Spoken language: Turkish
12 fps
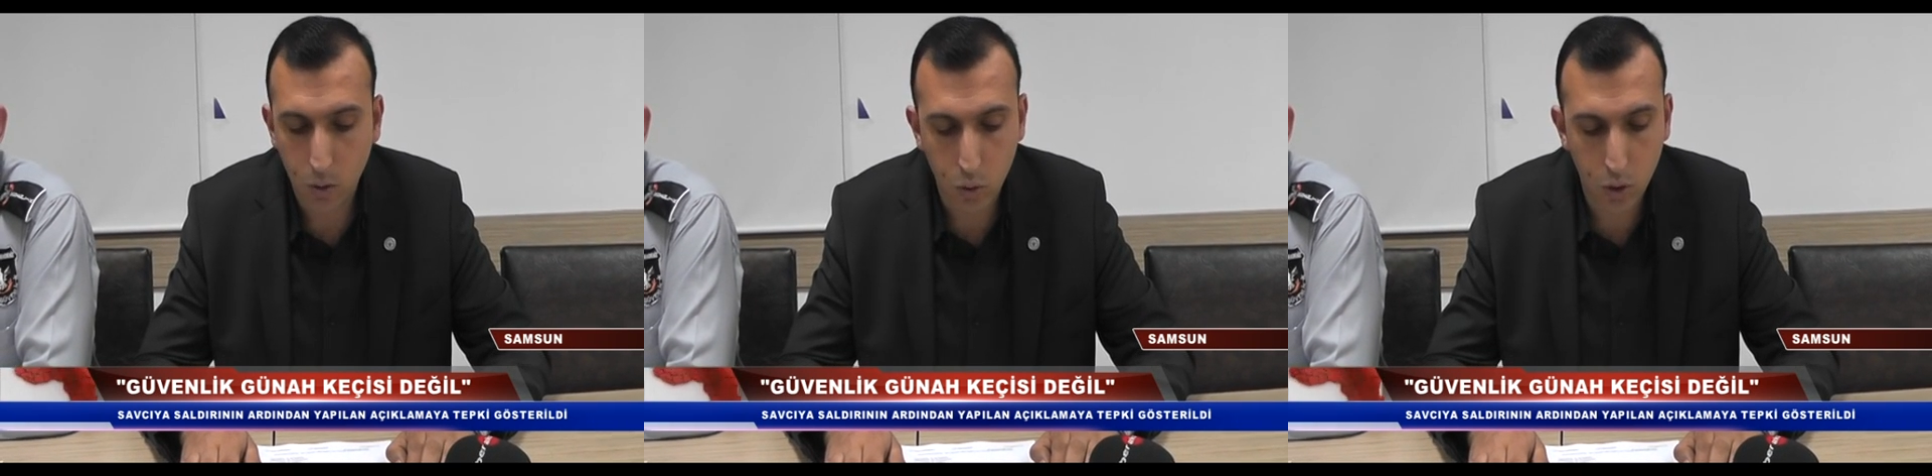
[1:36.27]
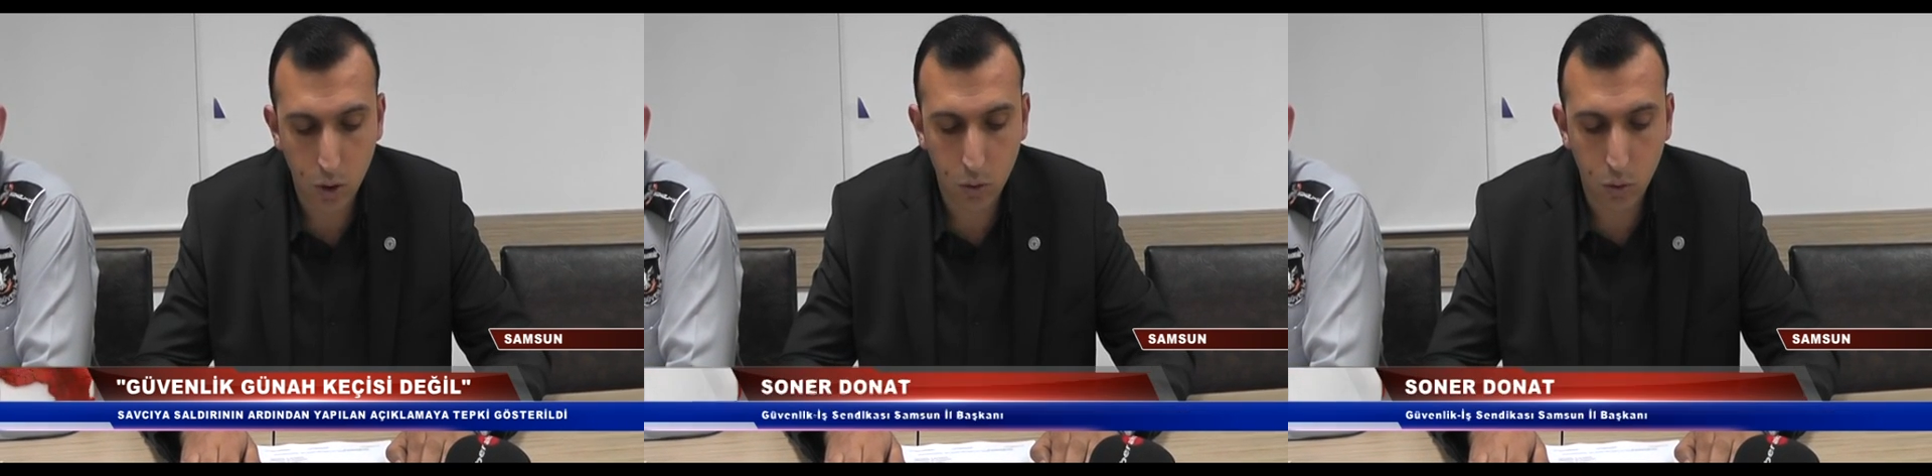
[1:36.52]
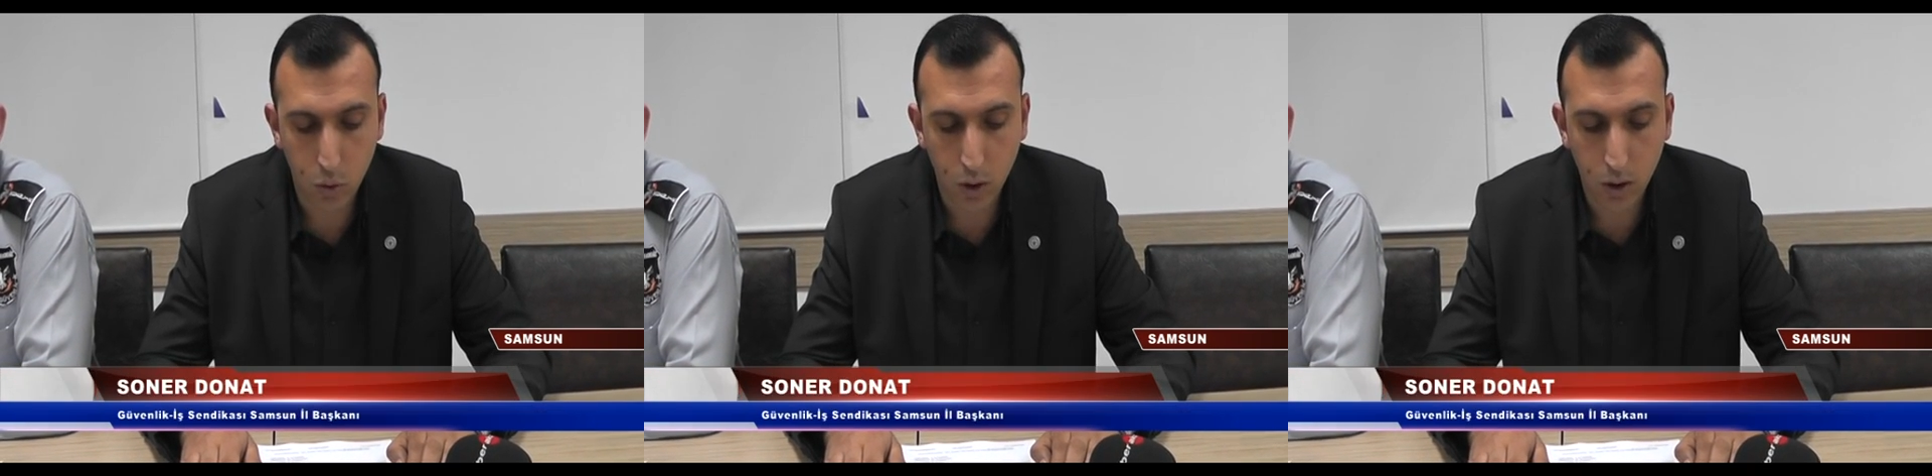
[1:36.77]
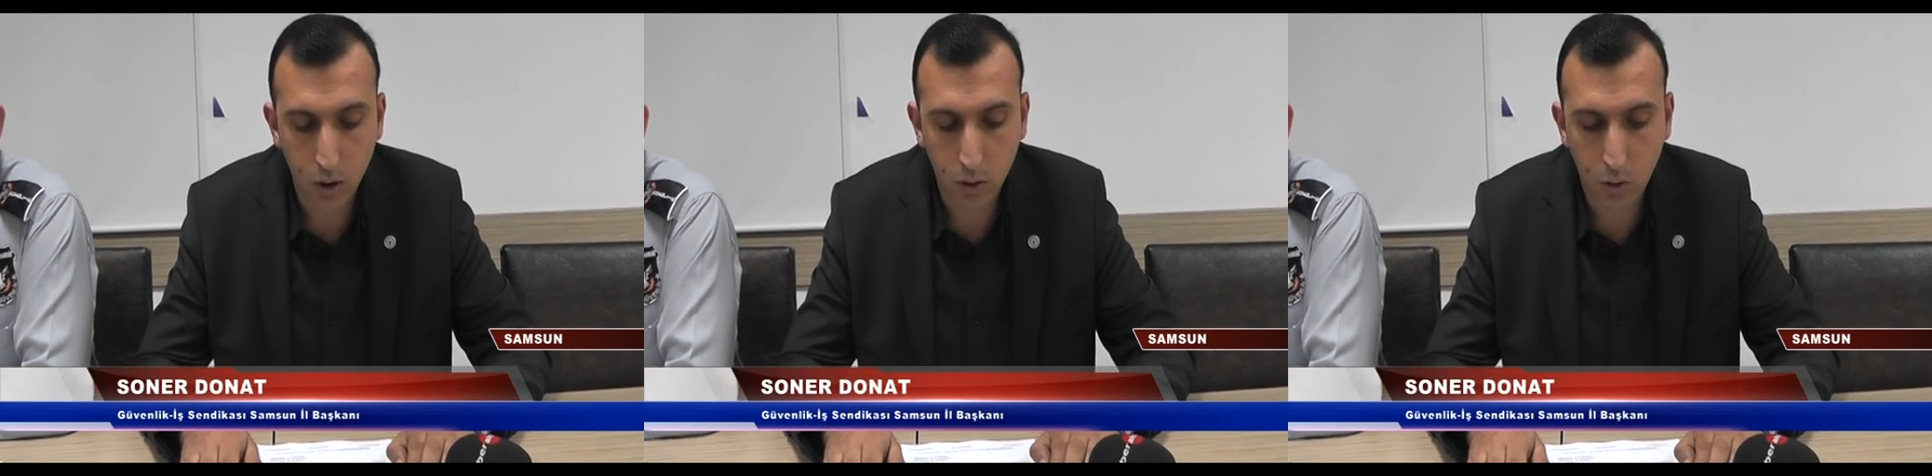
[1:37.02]
özel
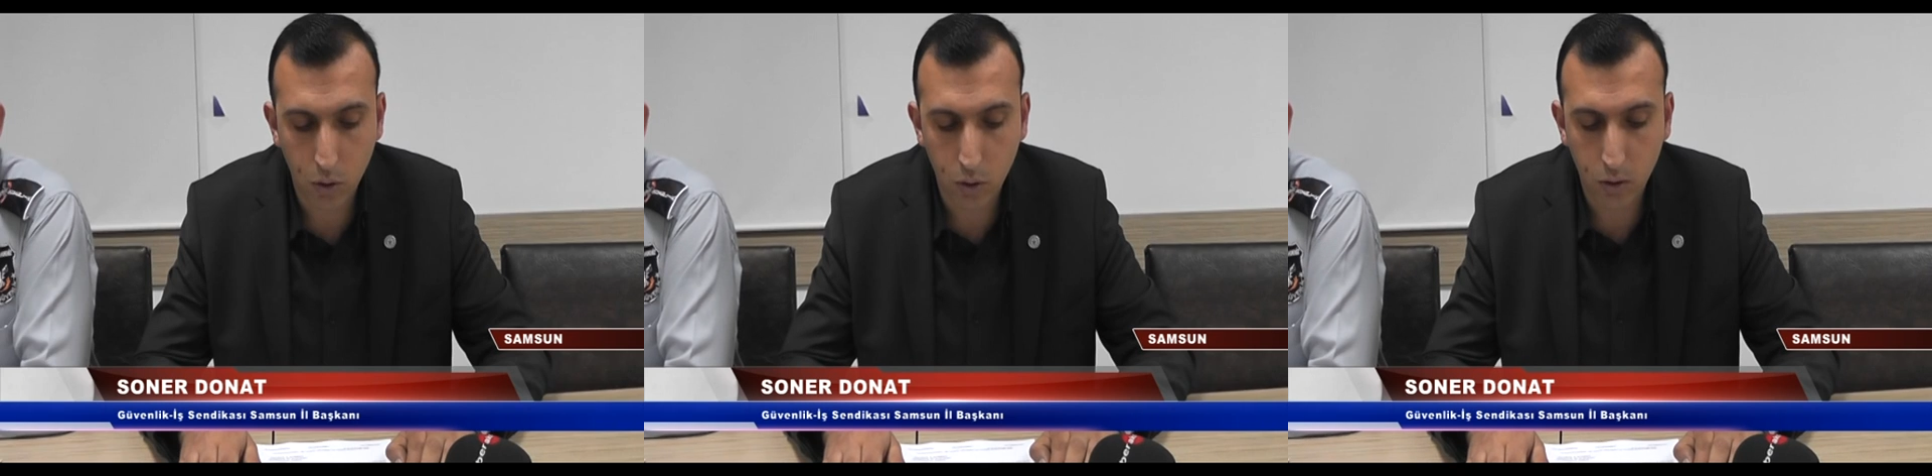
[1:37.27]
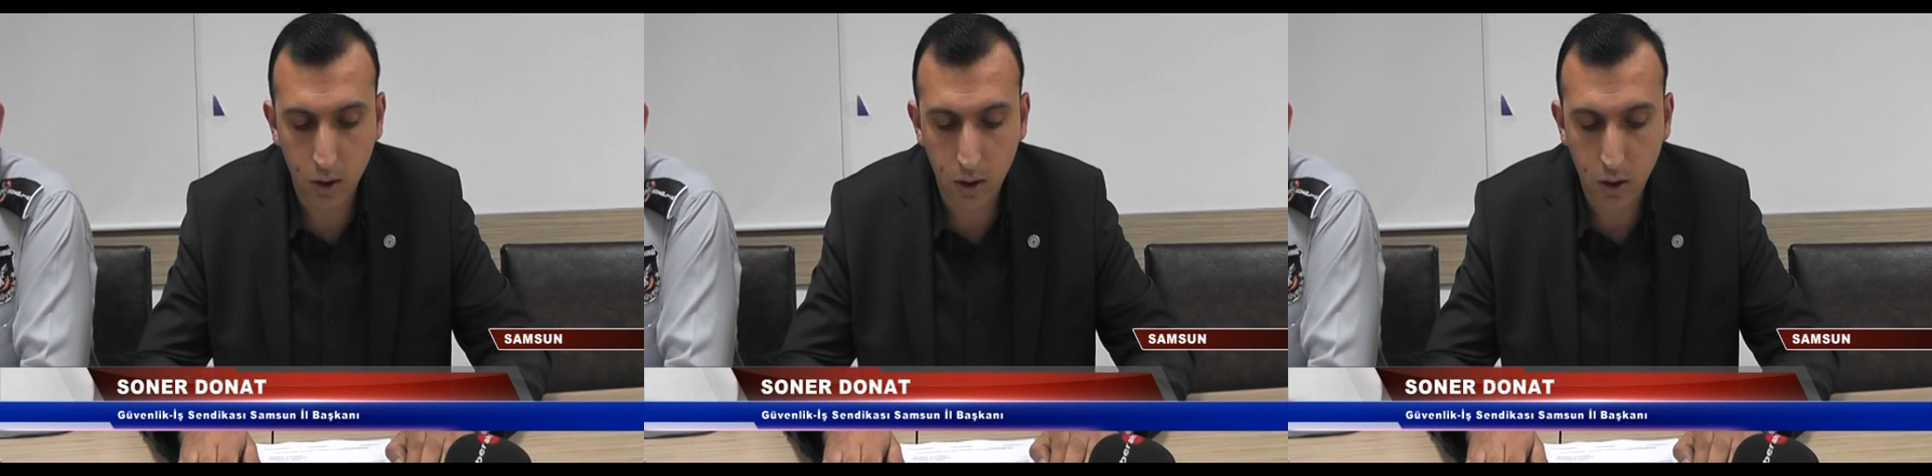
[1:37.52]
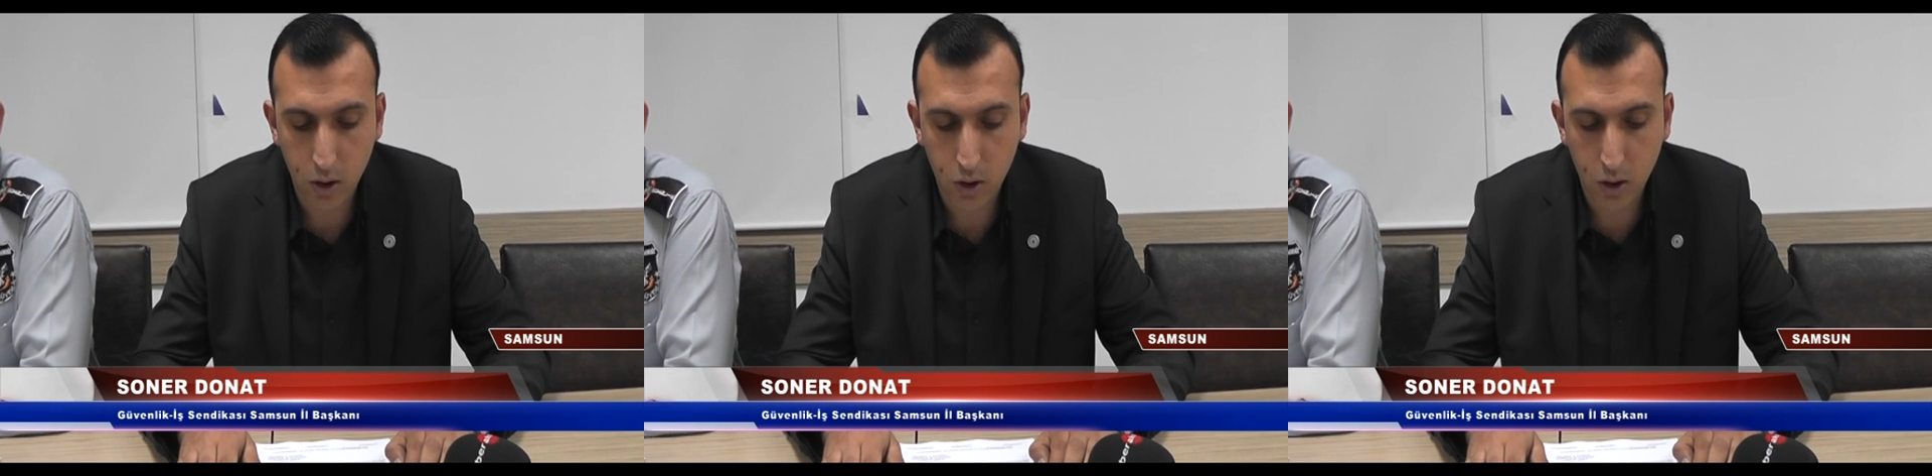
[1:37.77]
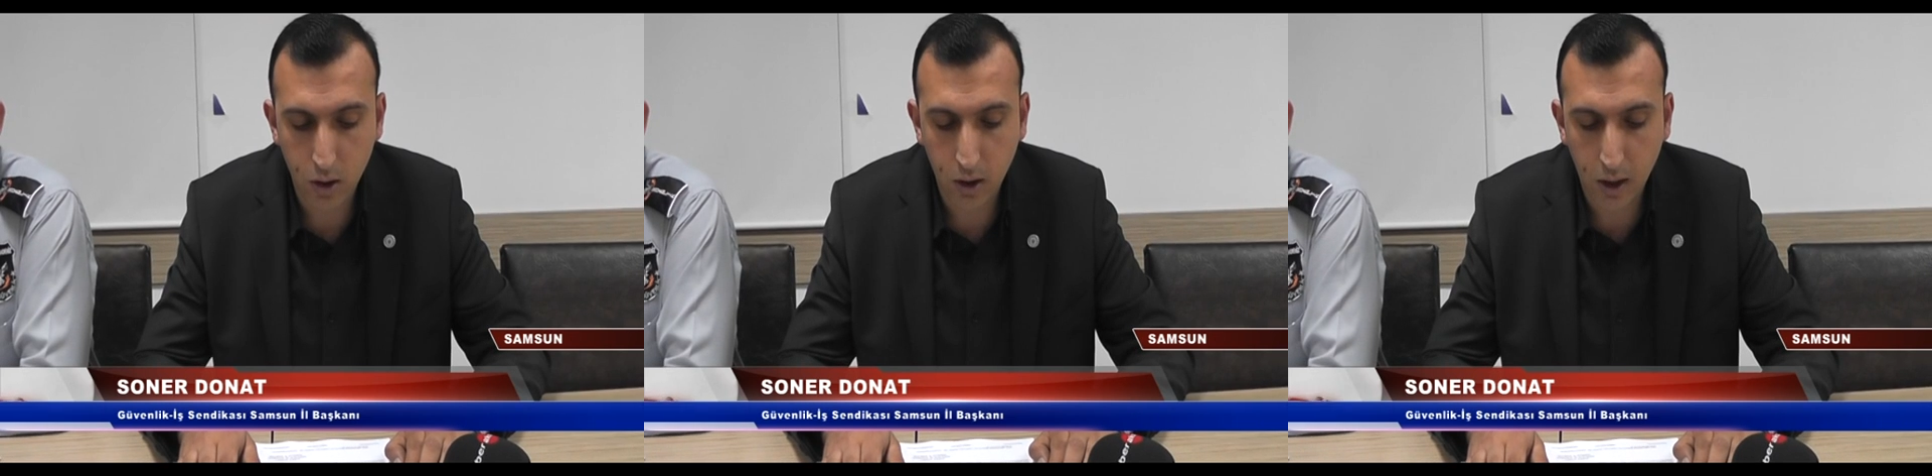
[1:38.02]
güvenlik görevleri
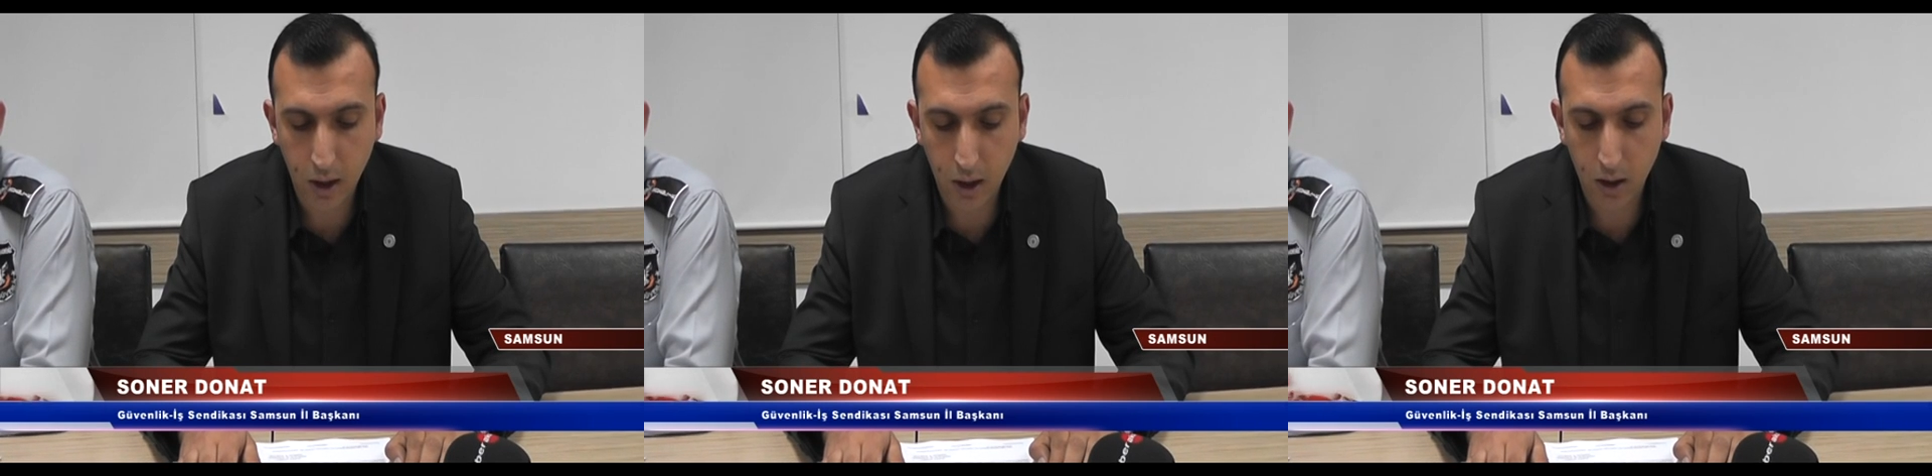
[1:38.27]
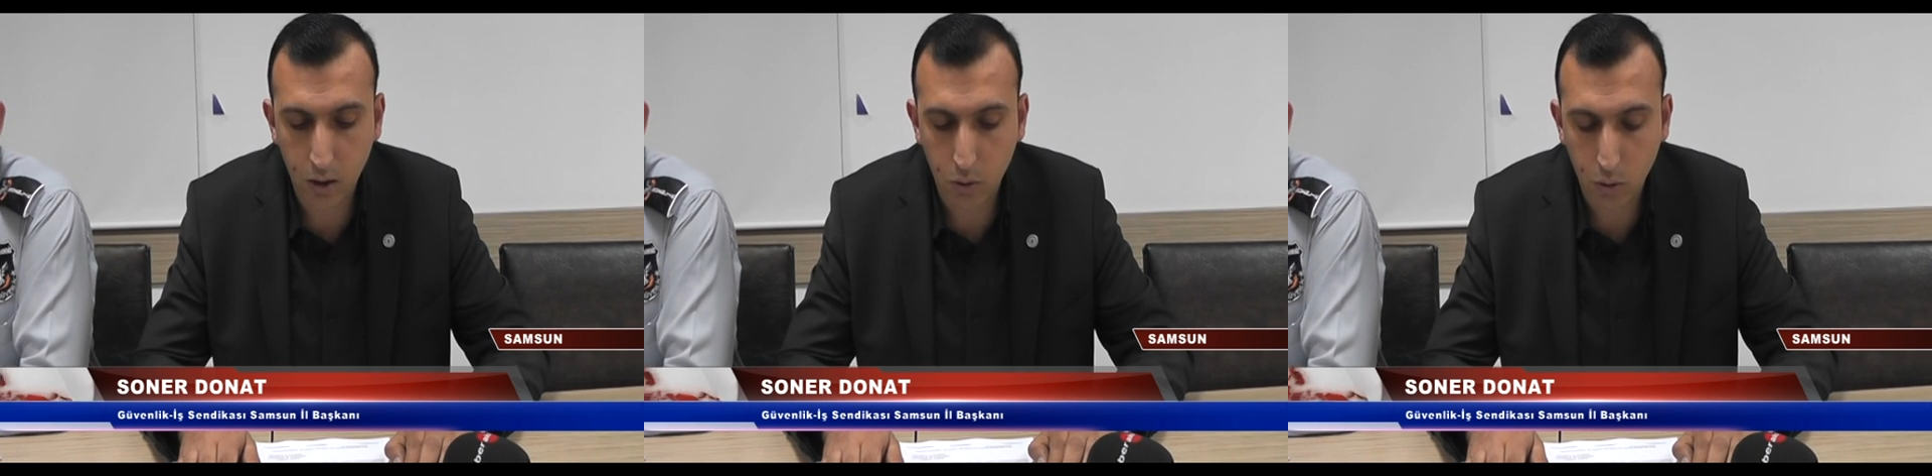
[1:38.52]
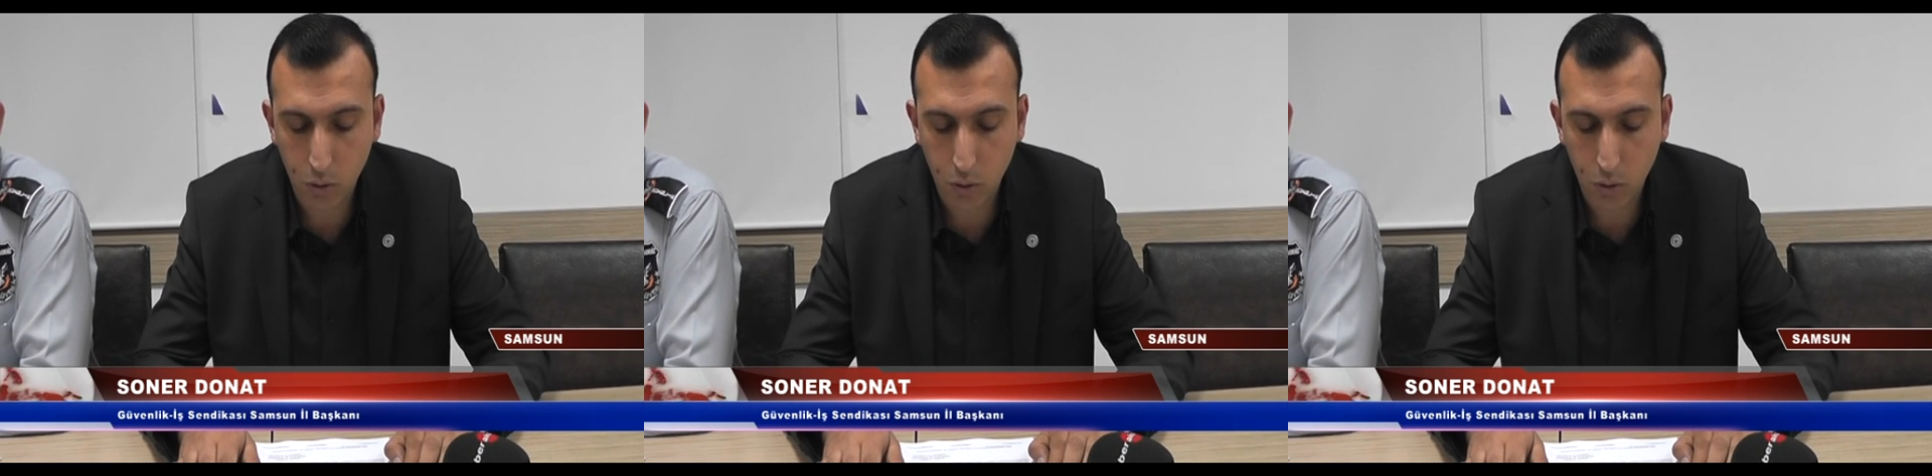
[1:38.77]
işinin gereği